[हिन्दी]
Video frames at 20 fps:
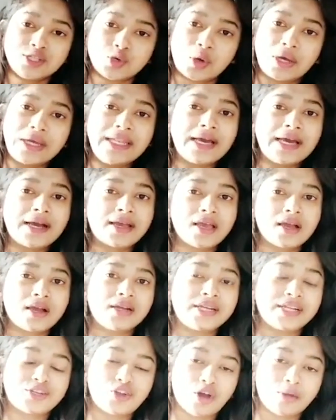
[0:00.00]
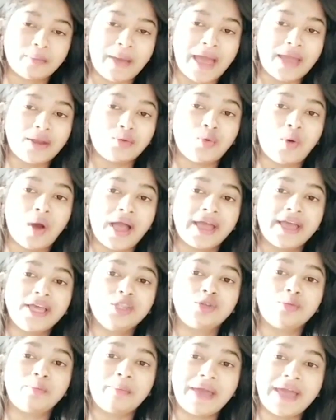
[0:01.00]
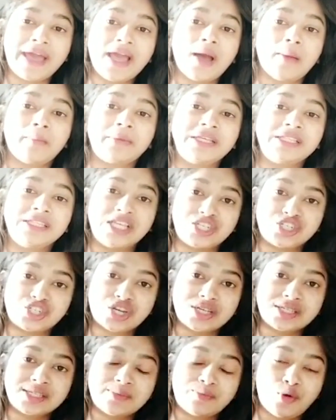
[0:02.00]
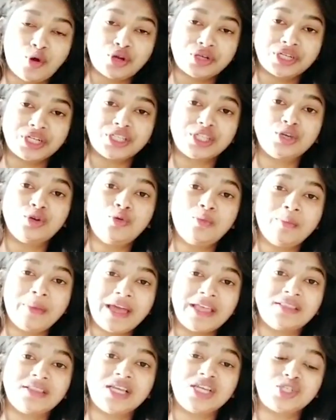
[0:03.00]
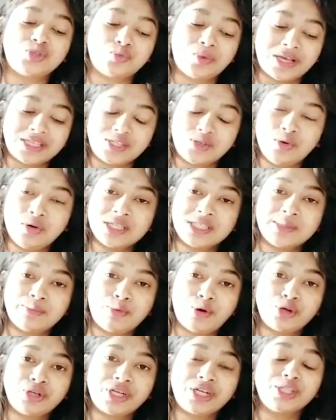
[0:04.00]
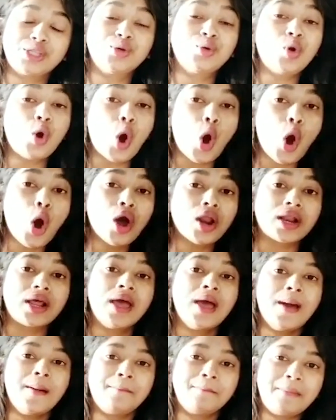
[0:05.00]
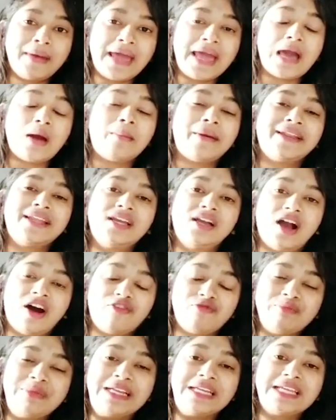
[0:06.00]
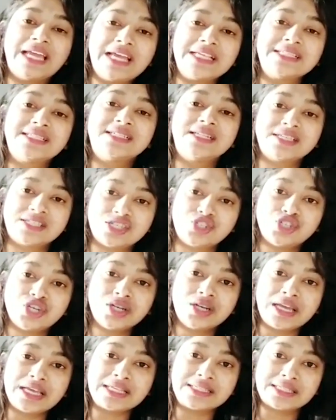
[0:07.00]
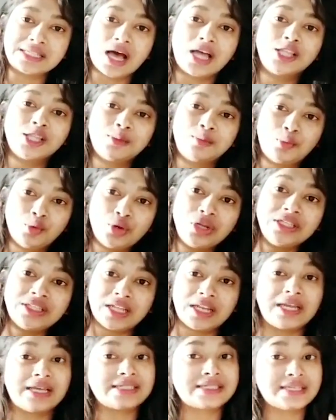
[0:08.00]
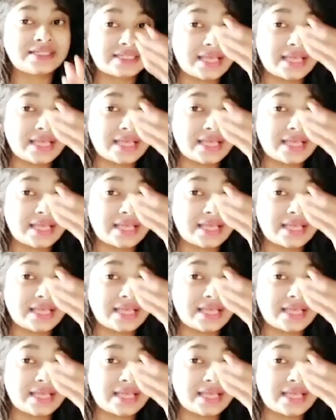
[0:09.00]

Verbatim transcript: सो कहीं ना कहीं अगर टिकटॉक बैन हुआ है तो मैं अपने देश का सपोर्ट करती हूँ मैं देशवासियों का सपोर्ट करती हूँ और मैं हमारी गवर्नमेंट के इस डिसीजन के साथ साथ पूरी तरीके से